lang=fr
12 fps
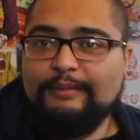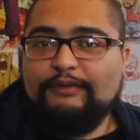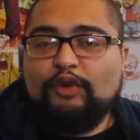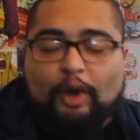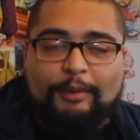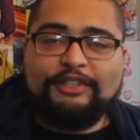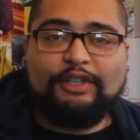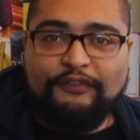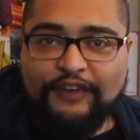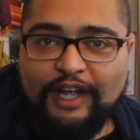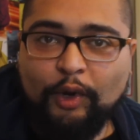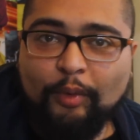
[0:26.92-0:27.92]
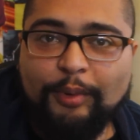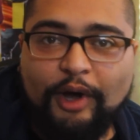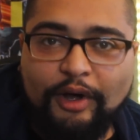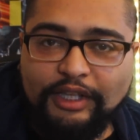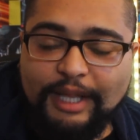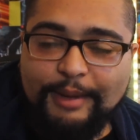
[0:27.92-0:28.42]
Mais vous commencez enfin à
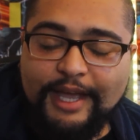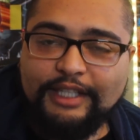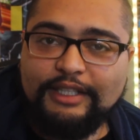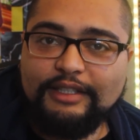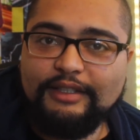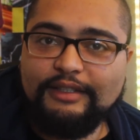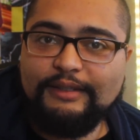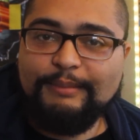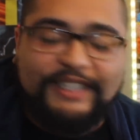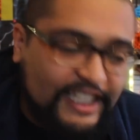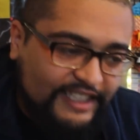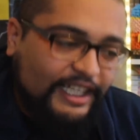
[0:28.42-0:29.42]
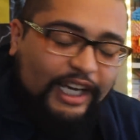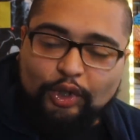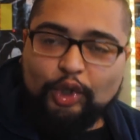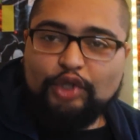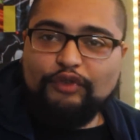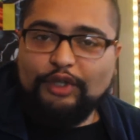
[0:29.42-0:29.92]
comprendre, les mecs Mais c'est ça
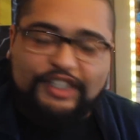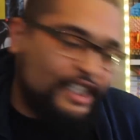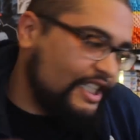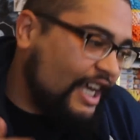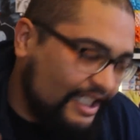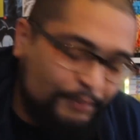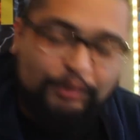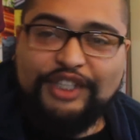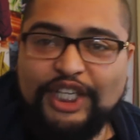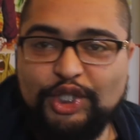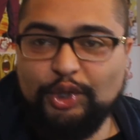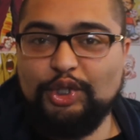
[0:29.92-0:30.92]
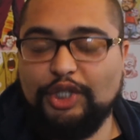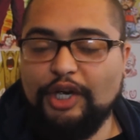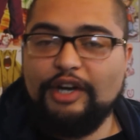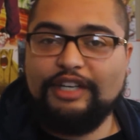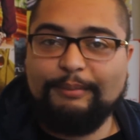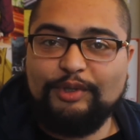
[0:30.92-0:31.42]
que je veux, c'est ça, c'est pour ça que je
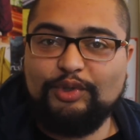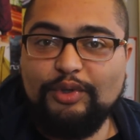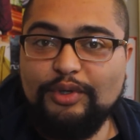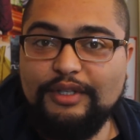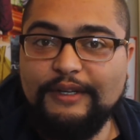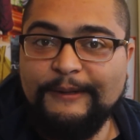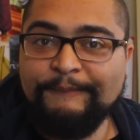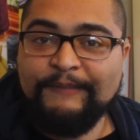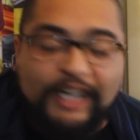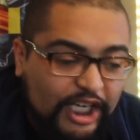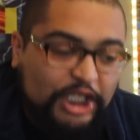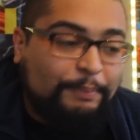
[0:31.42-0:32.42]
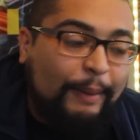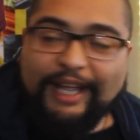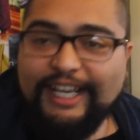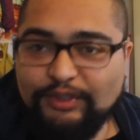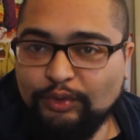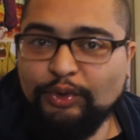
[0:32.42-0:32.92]
gueule d'habitude. Là, j'ai pas
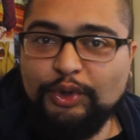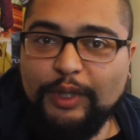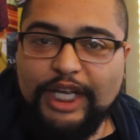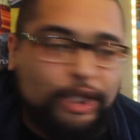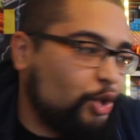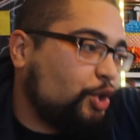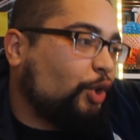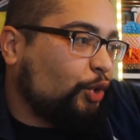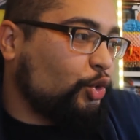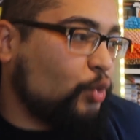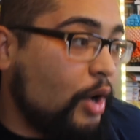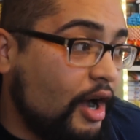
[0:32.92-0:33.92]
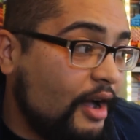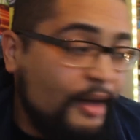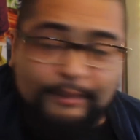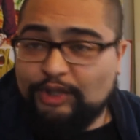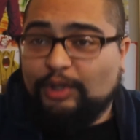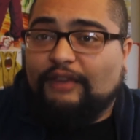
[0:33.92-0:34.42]
raison de gueuler, je gueule de joie,
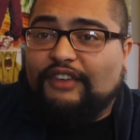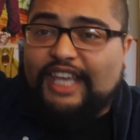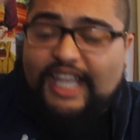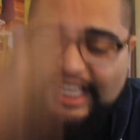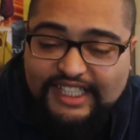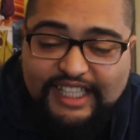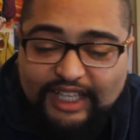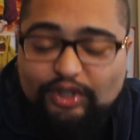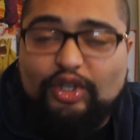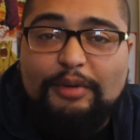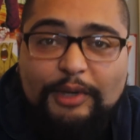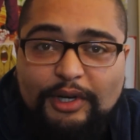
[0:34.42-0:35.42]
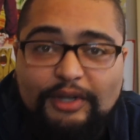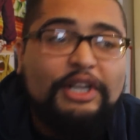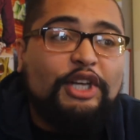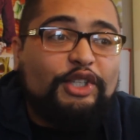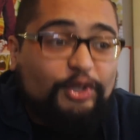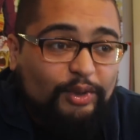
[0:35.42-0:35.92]
parce qu'il y avait exactement
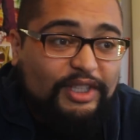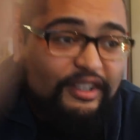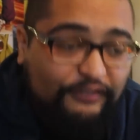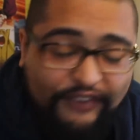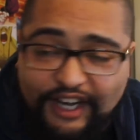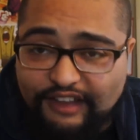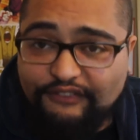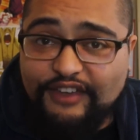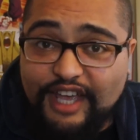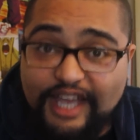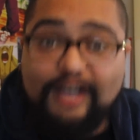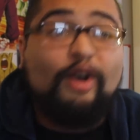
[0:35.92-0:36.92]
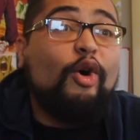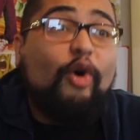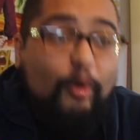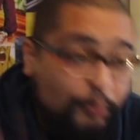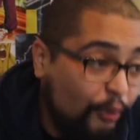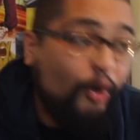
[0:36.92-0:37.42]
ce qu'il fallait faire
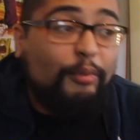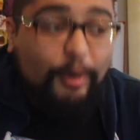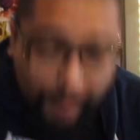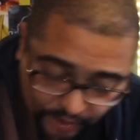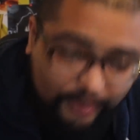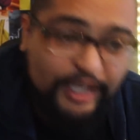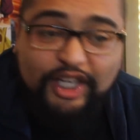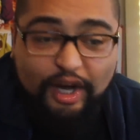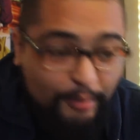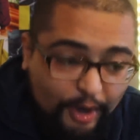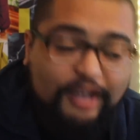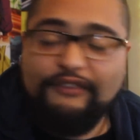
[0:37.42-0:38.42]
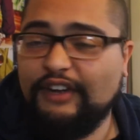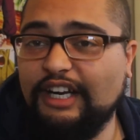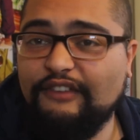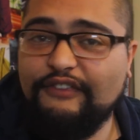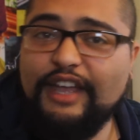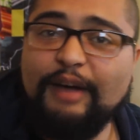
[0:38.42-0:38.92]
au bon moment et comment il
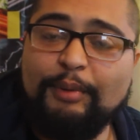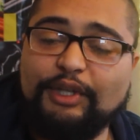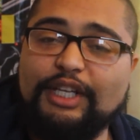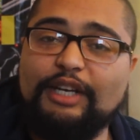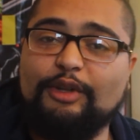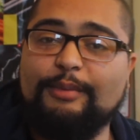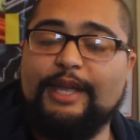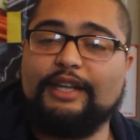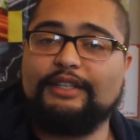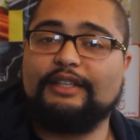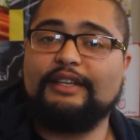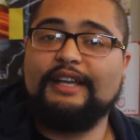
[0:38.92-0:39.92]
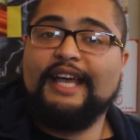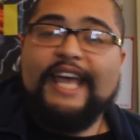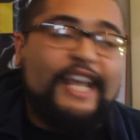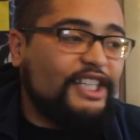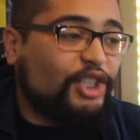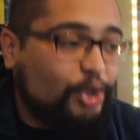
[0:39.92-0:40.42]
fallait le faire, bordel de merde.
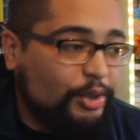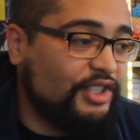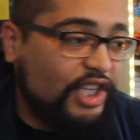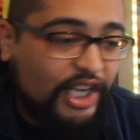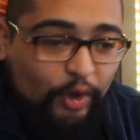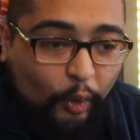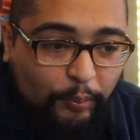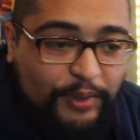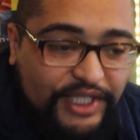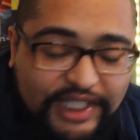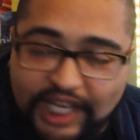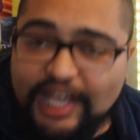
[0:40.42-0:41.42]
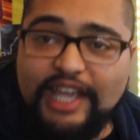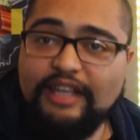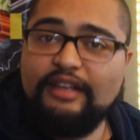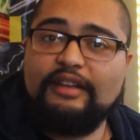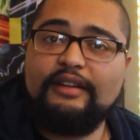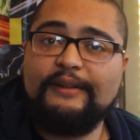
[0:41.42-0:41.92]
Est-ce que c'est compliqué